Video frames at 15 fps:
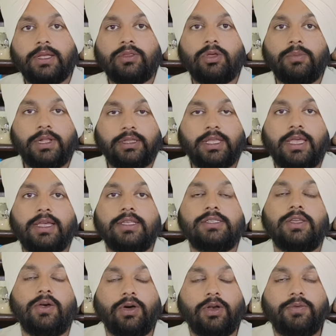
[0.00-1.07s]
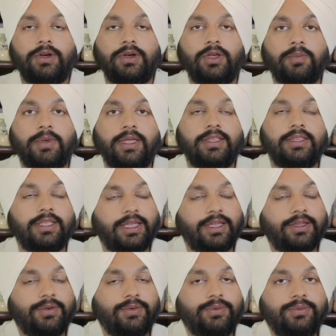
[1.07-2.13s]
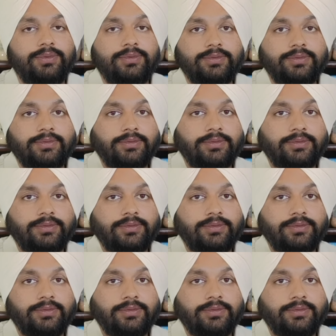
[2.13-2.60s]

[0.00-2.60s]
तो मिलते हैं किसी और वीडियो में थैंक यू